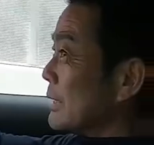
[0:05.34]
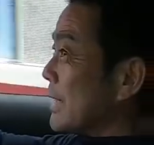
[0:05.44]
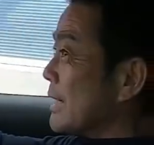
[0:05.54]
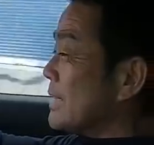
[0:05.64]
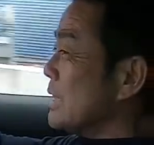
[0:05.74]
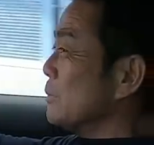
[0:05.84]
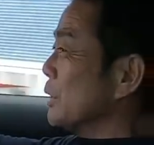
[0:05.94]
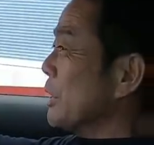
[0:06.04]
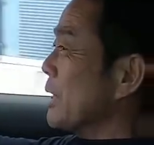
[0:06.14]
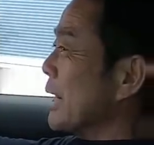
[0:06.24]
最新の
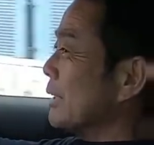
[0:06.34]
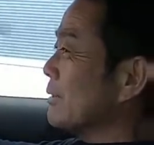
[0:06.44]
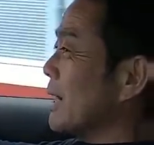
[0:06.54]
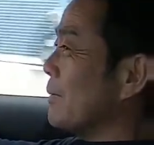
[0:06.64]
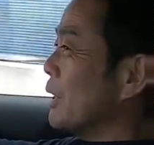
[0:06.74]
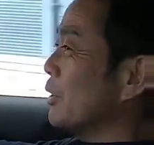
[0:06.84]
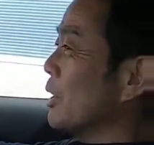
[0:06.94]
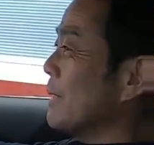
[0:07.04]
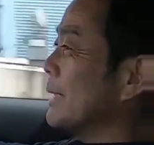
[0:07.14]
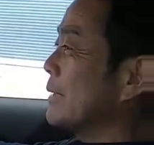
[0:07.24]
モデルなんかと比べる
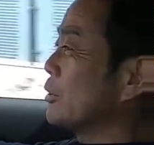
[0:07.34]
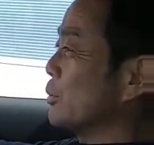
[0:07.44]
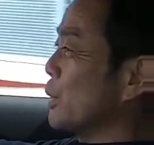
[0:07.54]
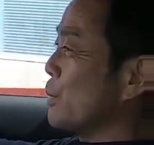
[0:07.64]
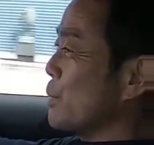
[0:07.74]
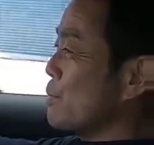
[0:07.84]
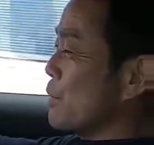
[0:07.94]
と今一つの部分